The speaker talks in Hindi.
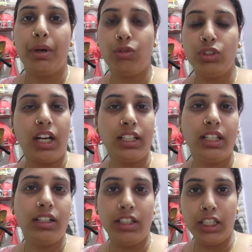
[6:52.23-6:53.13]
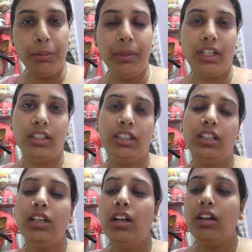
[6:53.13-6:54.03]
पर वो ज्यादा डीप नहीं
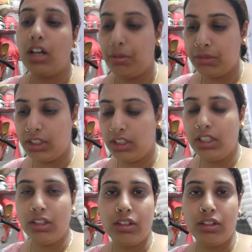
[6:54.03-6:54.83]
थी कम थी